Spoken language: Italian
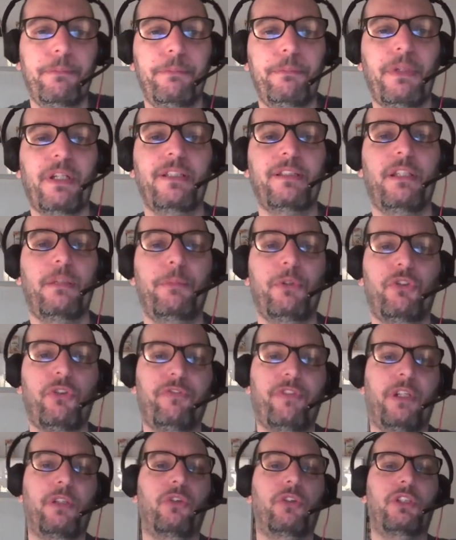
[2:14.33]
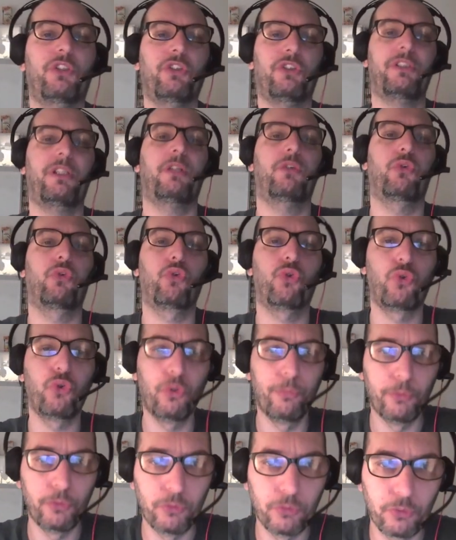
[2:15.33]
per il semplice fatto che c'è stato
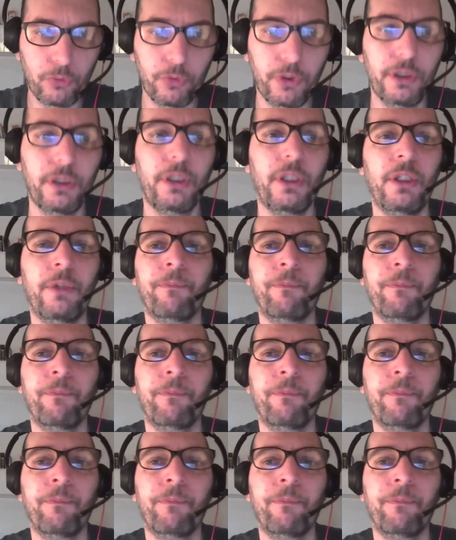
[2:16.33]
comunque